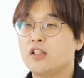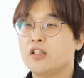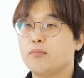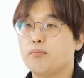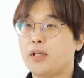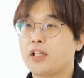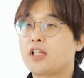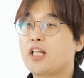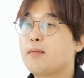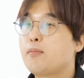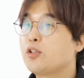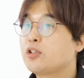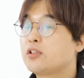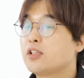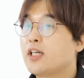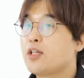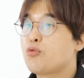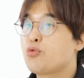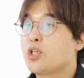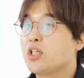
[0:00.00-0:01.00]

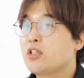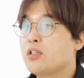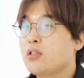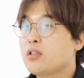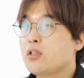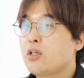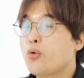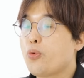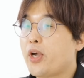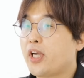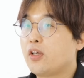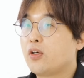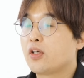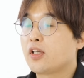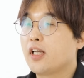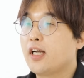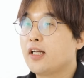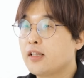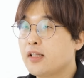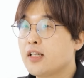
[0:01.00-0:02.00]
메타버스가 최근 들어 왜
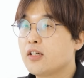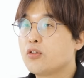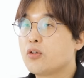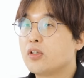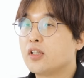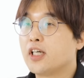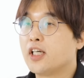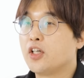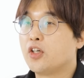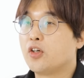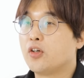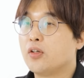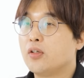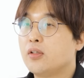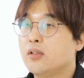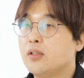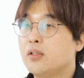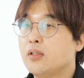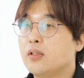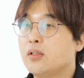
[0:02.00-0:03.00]
이렇게 핫한 건가요?
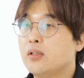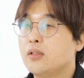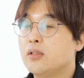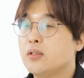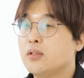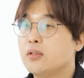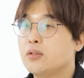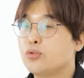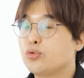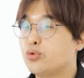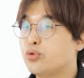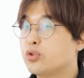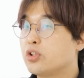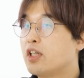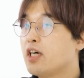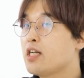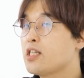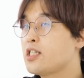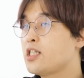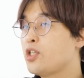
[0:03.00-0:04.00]
두
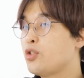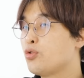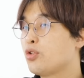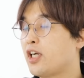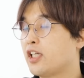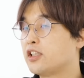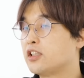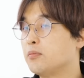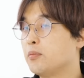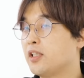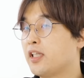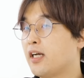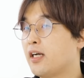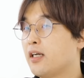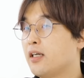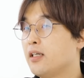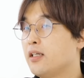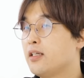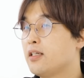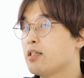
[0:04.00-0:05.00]
가지 이유가 있습니다.
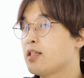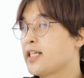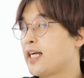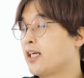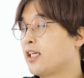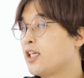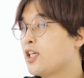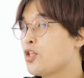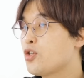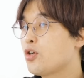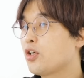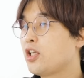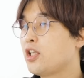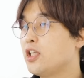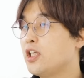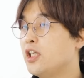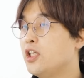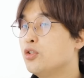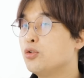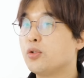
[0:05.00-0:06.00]
장기적인
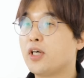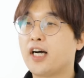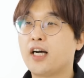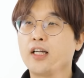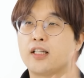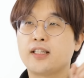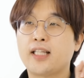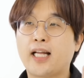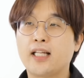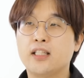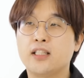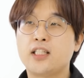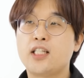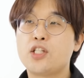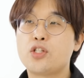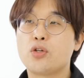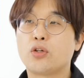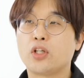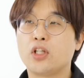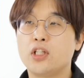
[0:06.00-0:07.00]
이유와
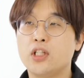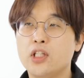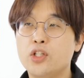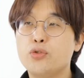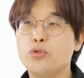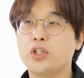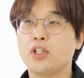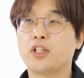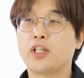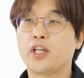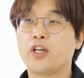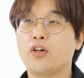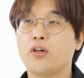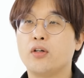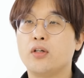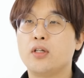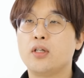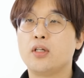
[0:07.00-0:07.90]
단기적인 이유인데요.